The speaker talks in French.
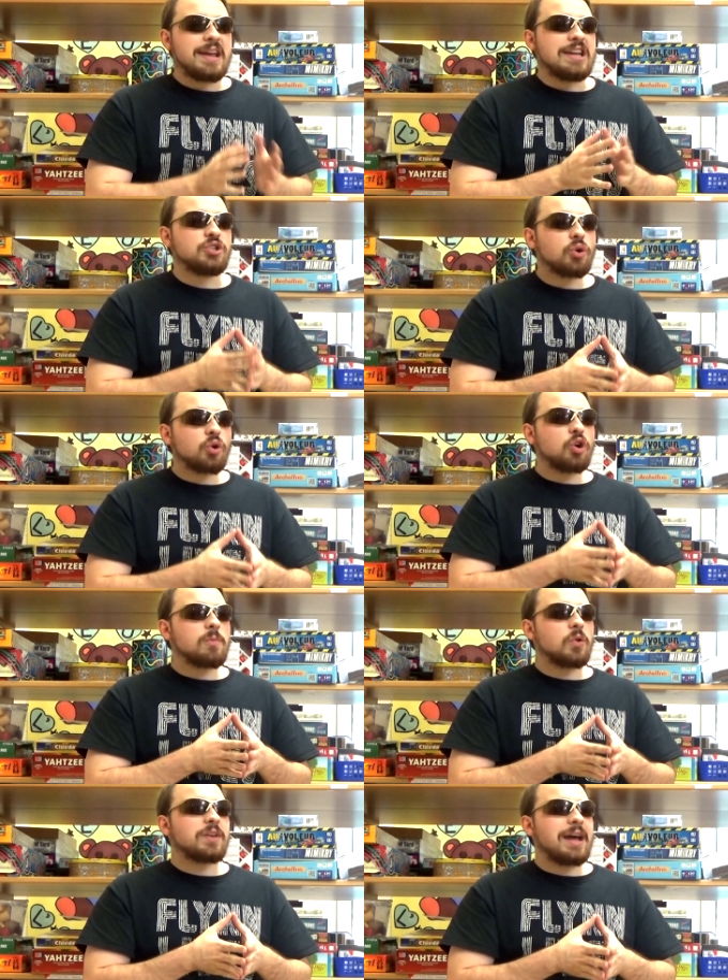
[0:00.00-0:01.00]
Et je
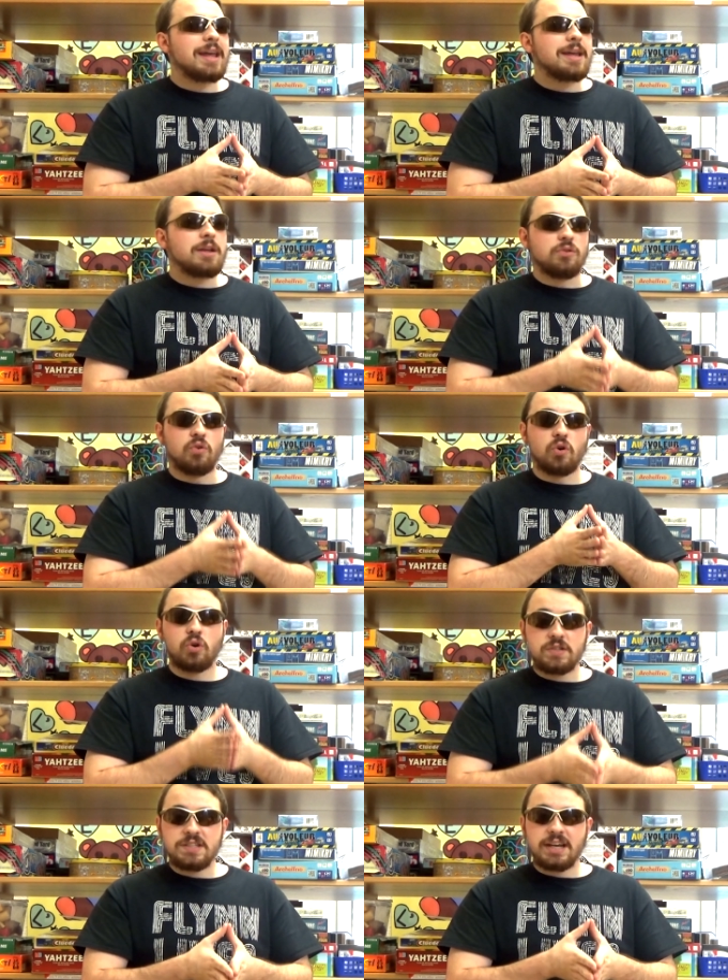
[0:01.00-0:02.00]
recommanderais de
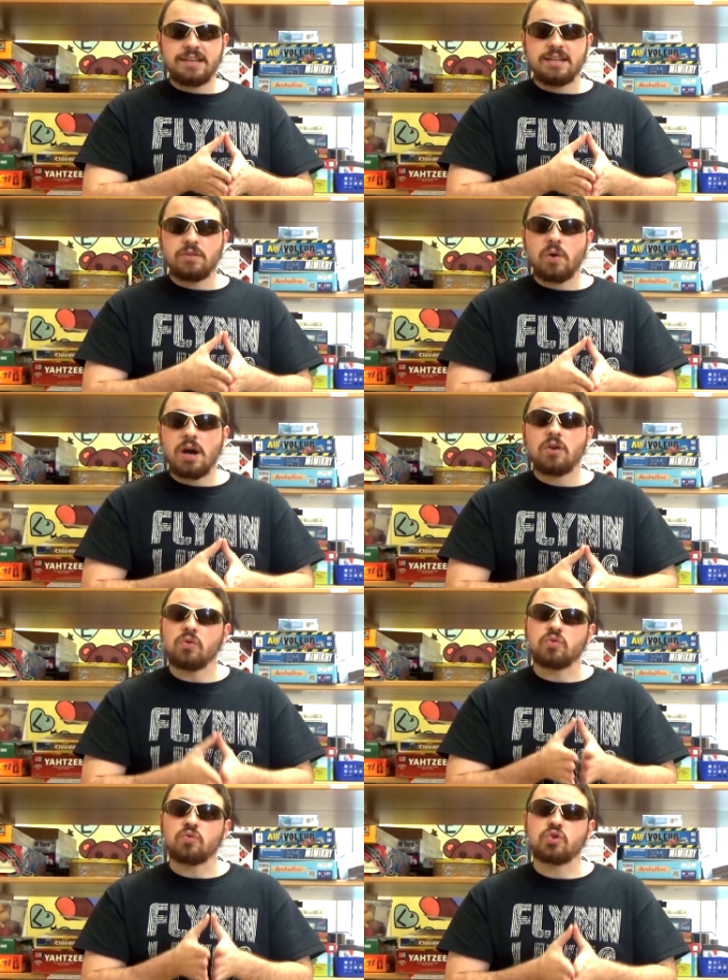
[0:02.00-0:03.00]
retirer le dé noir
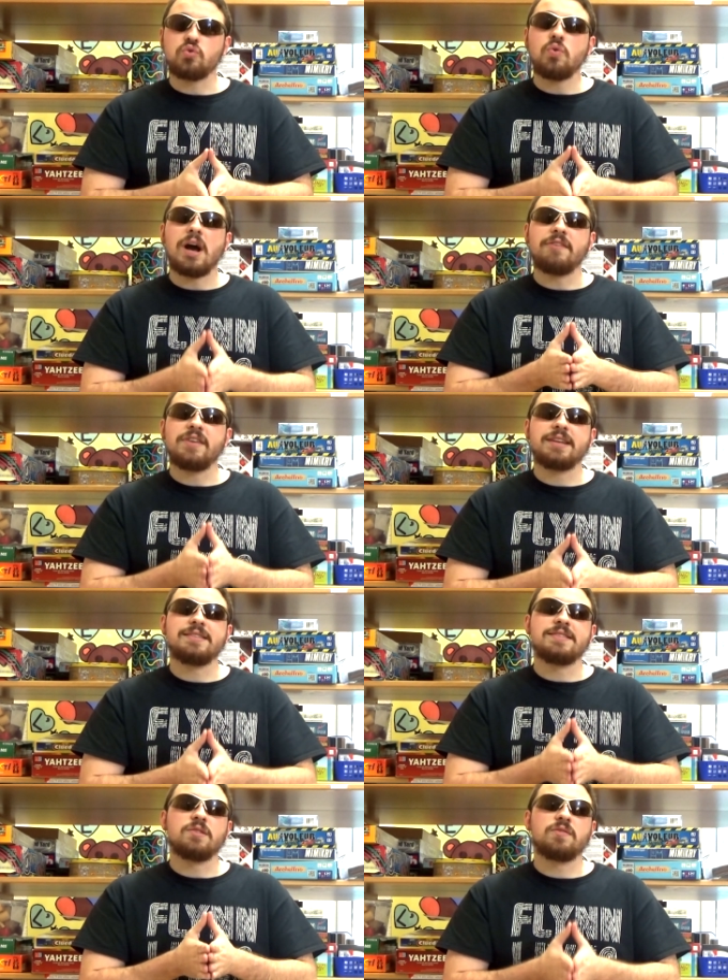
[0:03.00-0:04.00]
quand on joue avec
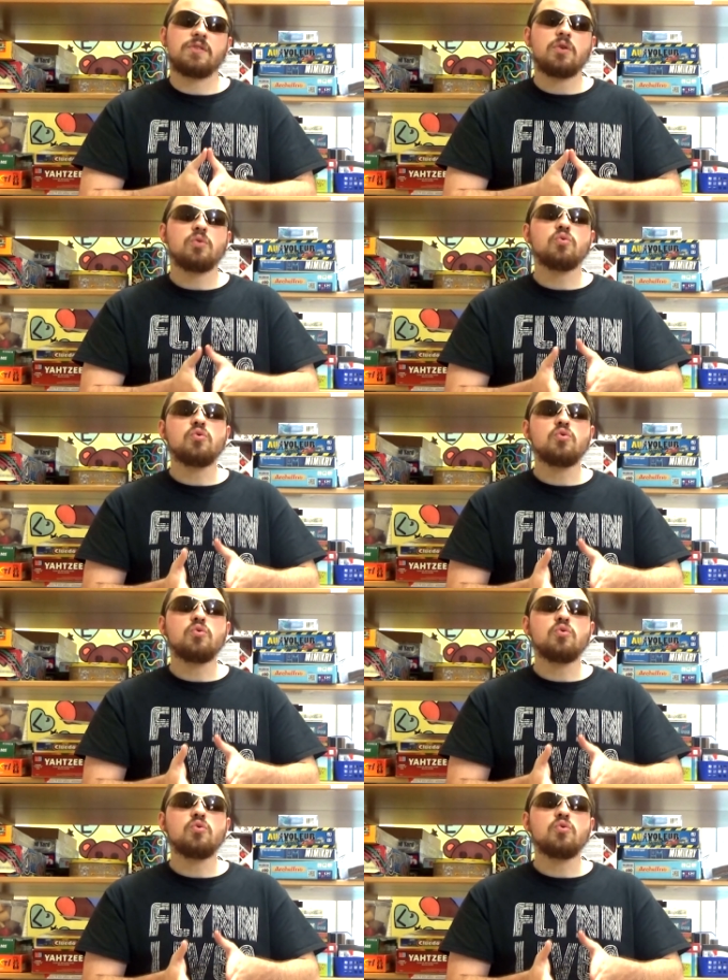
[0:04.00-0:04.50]
des enfants